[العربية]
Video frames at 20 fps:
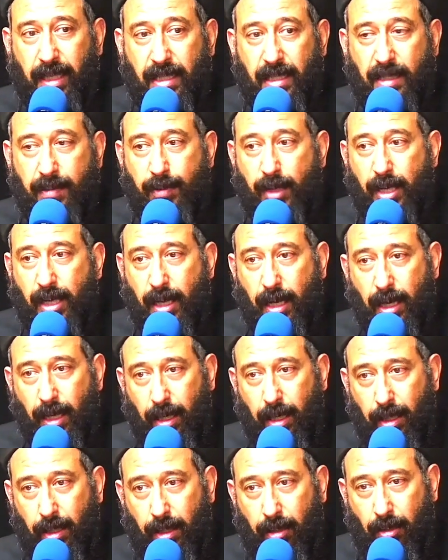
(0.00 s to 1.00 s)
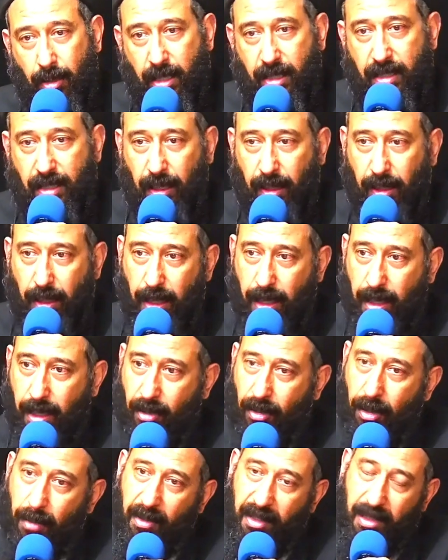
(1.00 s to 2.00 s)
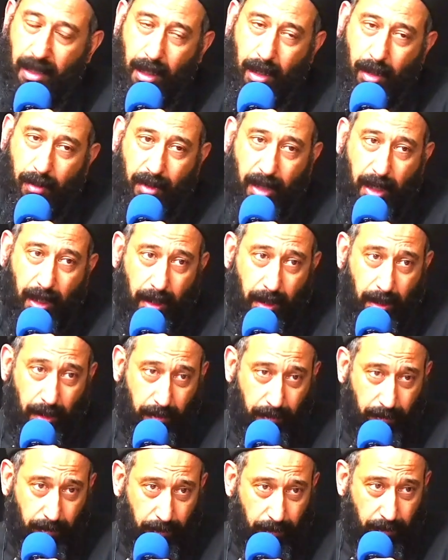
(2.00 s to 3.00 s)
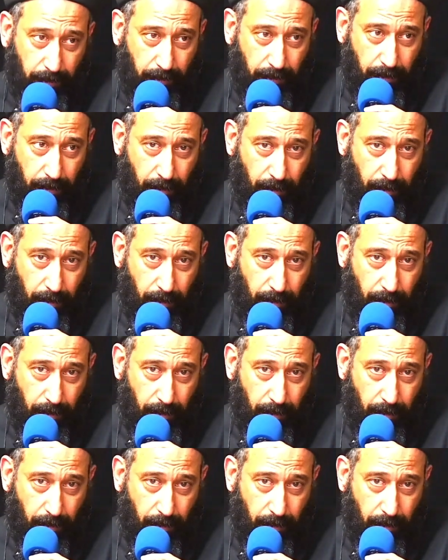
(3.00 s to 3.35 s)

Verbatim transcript: التسبيح لرئيس الكهنه ولما صنعوا من اجلنا.